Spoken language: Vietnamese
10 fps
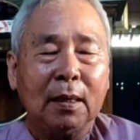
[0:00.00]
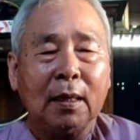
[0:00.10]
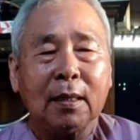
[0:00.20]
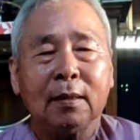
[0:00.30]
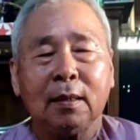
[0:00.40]

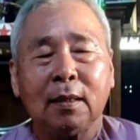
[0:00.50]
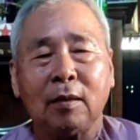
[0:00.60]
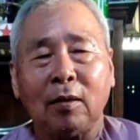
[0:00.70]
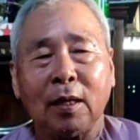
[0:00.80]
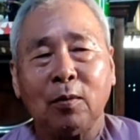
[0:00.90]
à, kính thưa
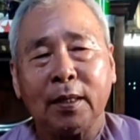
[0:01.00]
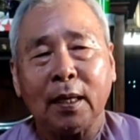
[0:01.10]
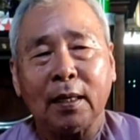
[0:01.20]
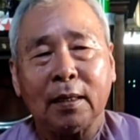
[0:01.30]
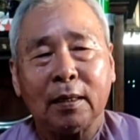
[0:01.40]
toàn thể quý
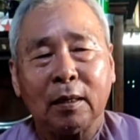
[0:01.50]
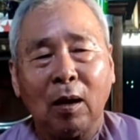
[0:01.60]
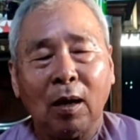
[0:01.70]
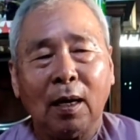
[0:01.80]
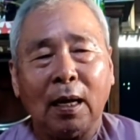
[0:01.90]
vị
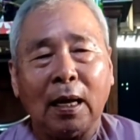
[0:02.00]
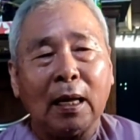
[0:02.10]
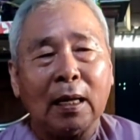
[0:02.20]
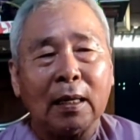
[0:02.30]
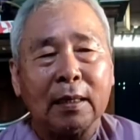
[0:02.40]
đó
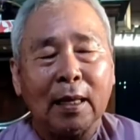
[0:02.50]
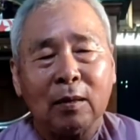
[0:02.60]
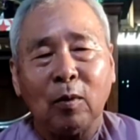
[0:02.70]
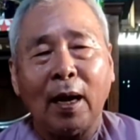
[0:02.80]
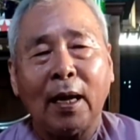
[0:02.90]
là
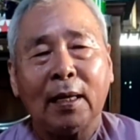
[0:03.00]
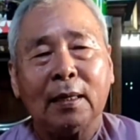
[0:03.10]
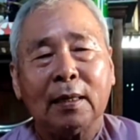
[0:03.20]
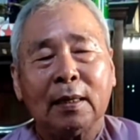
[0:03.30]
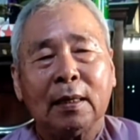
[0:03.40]
nhân quả
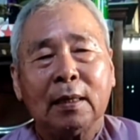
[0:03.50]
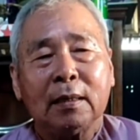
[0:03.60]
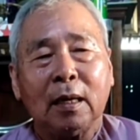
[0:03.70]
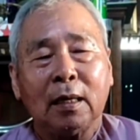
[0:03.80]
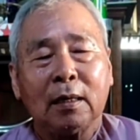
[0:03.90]

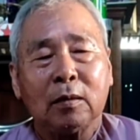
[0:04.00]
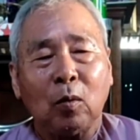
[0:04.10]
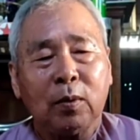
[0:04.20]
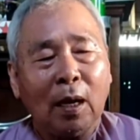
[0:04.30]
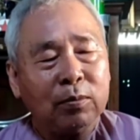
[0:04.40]
đó,
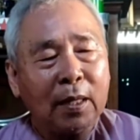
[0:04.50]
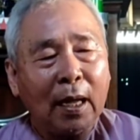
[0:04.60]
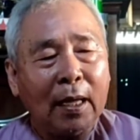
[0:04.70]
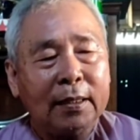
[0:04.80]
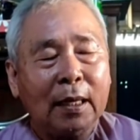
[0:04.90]
cũng không
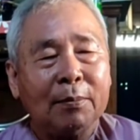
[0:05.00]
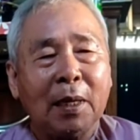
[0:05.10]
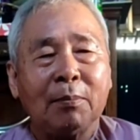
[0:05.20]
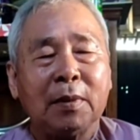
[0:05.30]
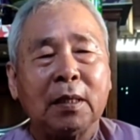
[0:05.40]
thể mà,
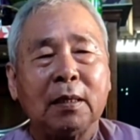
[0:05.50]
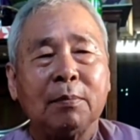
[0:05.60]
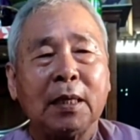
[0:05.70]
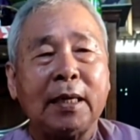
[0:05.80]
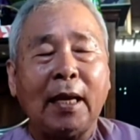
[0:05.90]
mà,
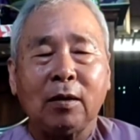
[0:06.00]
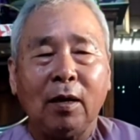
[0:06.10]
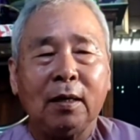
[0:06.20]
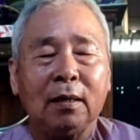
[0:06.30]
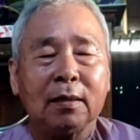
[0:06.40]
mà trải
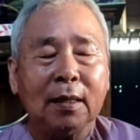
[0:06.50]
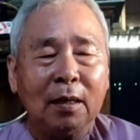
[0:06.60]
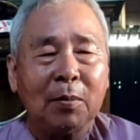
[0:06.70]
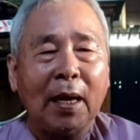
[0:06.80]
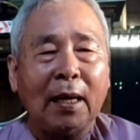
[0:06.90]
khỏi được
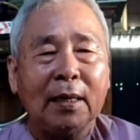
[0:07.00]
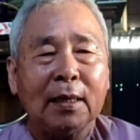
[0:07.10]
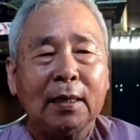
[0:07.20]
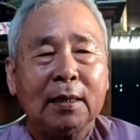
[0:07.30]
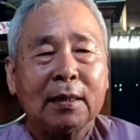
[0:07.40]
nhưng mà
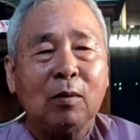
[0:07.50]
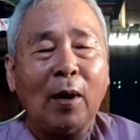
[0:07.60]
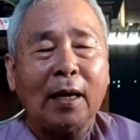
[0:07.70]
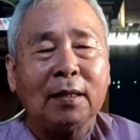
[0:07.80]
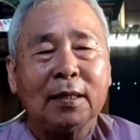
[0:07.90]
cái
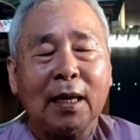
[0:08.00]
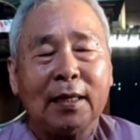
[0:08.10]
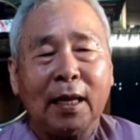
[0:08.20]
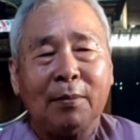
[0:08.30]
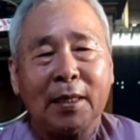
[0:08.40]
quả nó
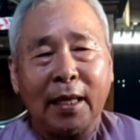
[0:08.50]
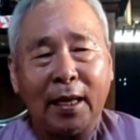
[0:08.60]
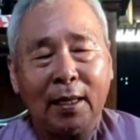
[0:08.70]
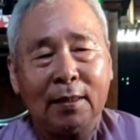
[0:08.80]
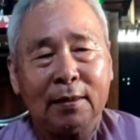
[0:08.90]
sẽ nhẹ, nhẹ
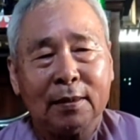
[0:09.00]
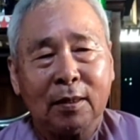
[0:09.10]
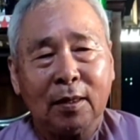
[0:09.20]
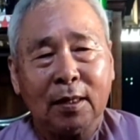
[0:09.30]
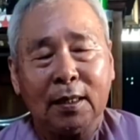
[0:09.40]
hơn
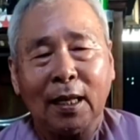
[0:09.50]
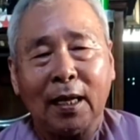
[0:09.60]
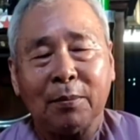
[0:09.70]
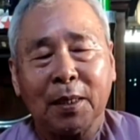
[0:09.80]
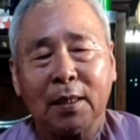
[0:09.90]
cho nên đức
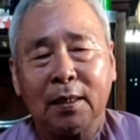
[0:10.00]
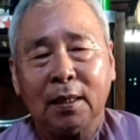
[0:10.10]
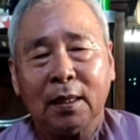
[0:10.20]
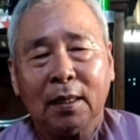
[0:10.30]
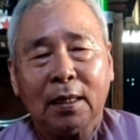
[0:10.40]
thầy mới
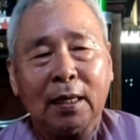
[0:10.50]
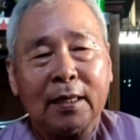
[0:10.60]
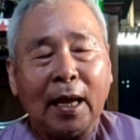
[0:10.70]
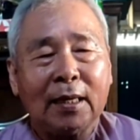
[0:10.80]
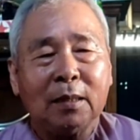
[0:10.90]
à,
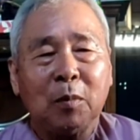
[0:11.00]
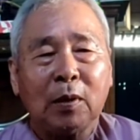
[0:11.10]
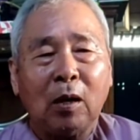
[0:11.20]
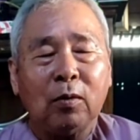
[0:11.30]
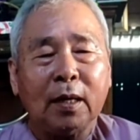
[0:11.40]
khẳng định một
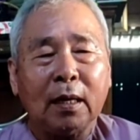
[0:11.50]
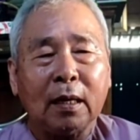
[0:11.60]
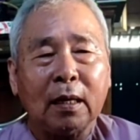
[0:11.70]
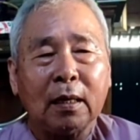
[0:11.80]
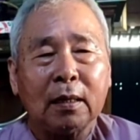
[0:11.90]
câu rằng
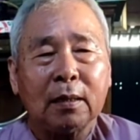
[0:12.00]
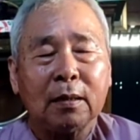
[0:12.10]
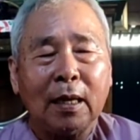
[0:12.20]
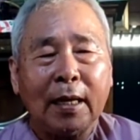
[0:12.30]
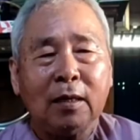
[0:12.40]

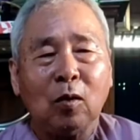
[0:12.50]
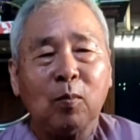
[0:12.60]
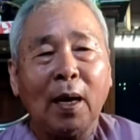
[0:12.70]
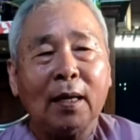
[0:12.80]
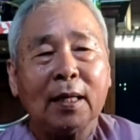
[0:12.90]
ấy
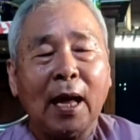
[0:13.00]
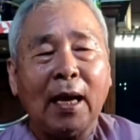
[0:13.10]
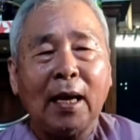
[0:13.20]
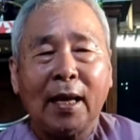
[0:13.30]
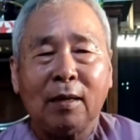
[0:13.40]
cũng bởi
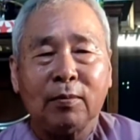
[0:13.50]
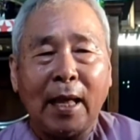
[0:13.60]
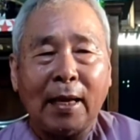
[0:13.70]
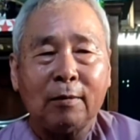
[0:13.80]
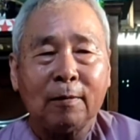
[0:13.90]
thầy lai ông
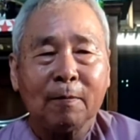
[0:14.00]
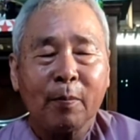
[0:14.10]
tạo